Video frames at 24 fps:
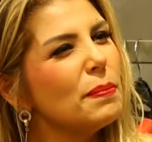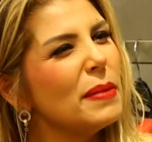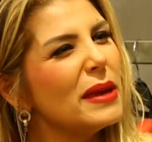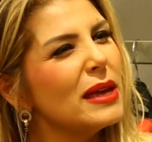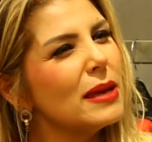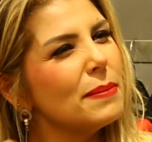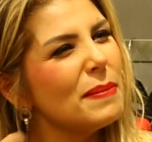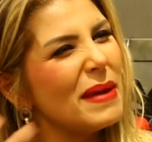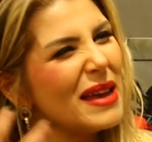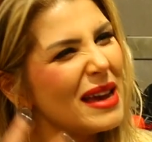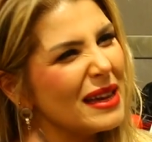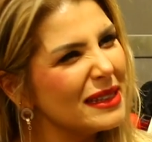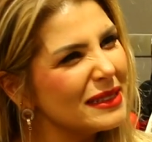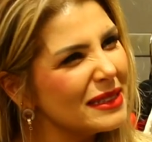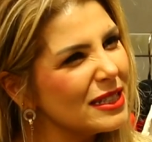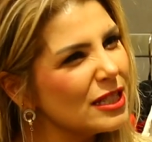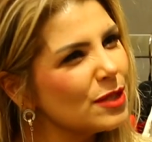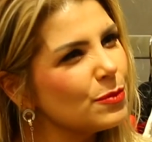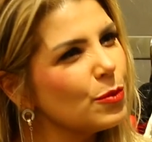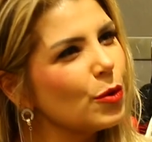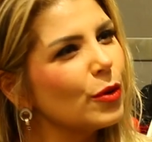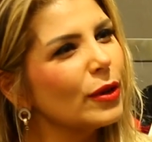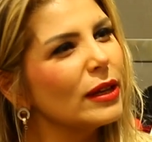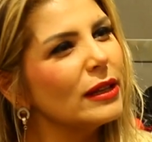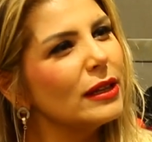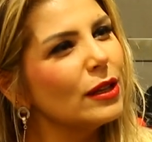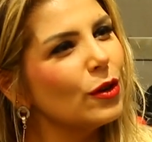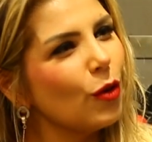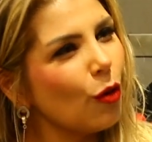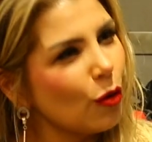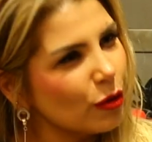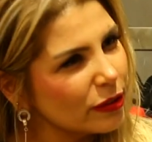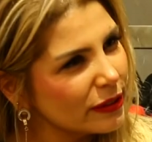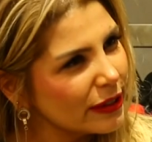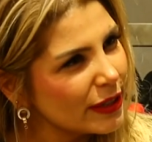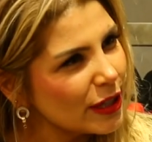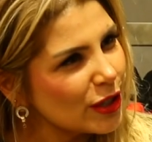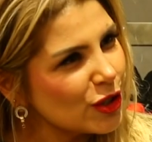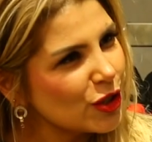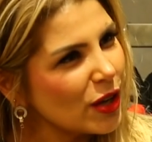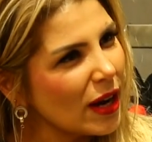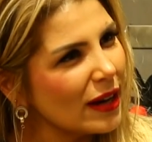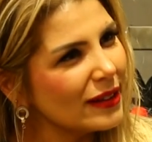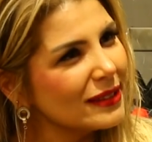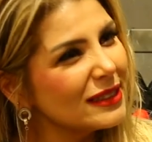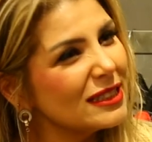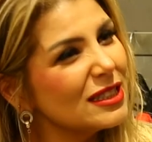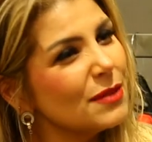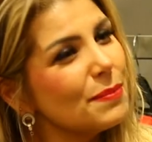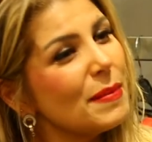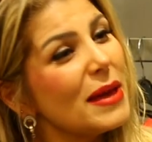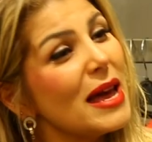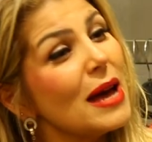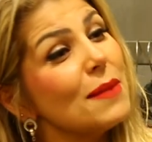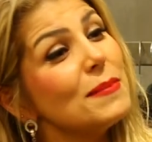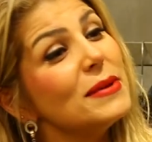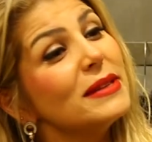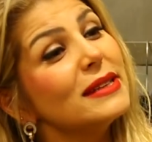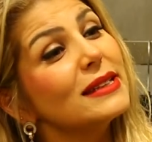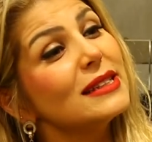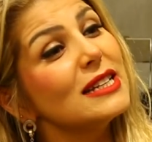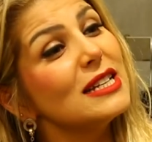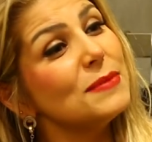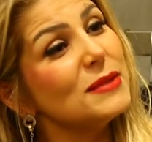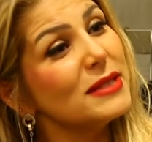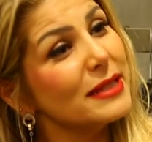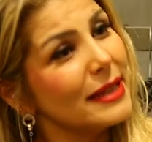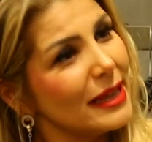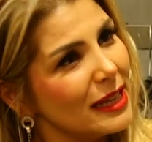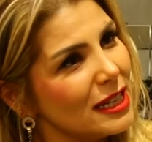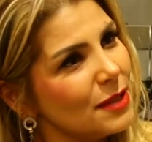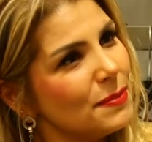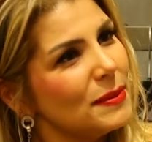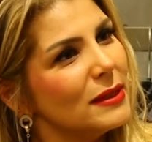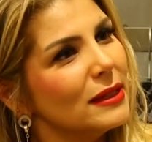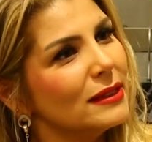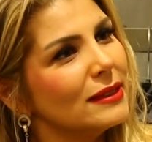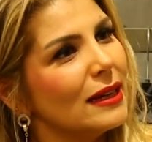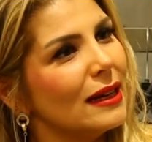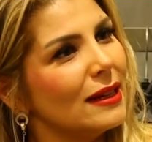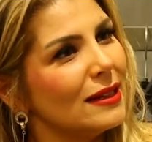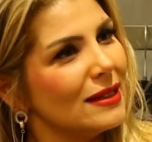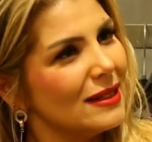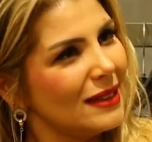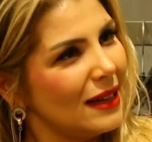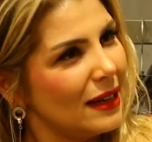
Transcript: be beğendiğimiz bölgeleri ortaya çıkartalım, beğenmediklerimizi geri plana